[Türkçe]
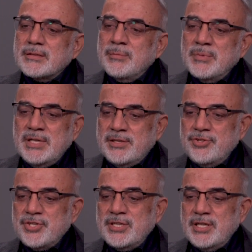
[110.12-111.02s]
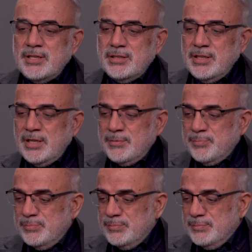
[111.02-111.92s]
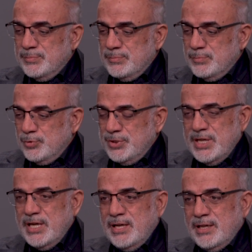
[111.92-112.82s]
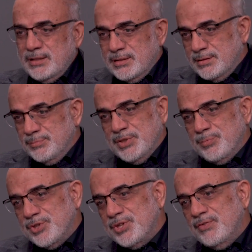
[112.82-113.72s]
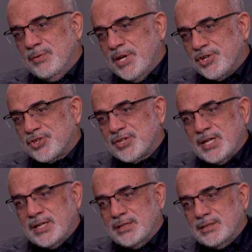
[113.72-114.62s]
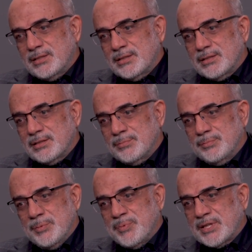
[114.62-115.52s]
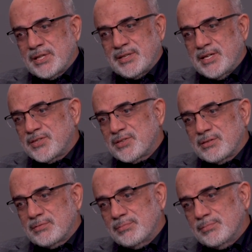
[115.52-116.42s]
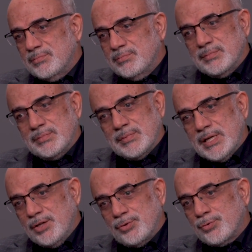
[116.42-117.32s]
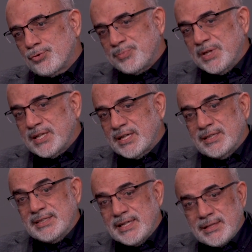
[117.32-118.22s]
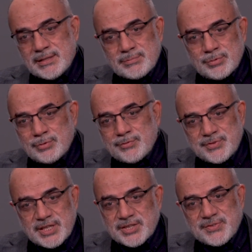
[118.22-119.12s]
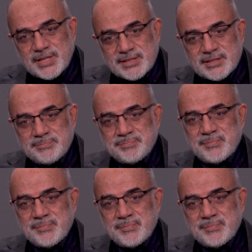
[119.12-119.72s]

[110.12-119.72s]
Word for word: ama neticede ya bu niye bir, bir kivi 5 lira bir patates 50 kuruş 1 lira. Niye bu fiyat farkı?